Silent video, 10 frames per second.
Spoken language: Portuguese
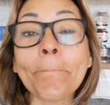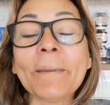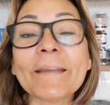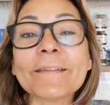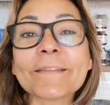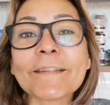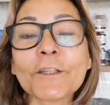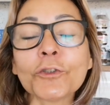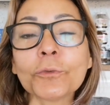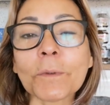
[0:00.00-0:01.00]
Pensa
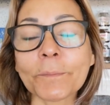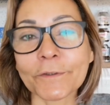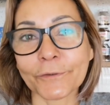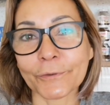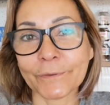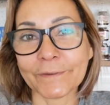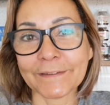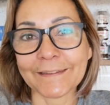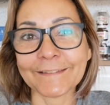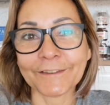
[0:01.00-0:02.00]
numa
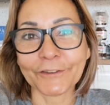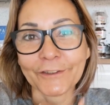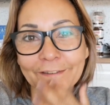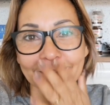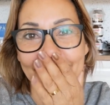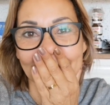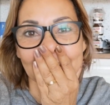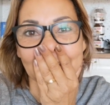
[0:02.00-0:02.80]
pessoa ansiosa.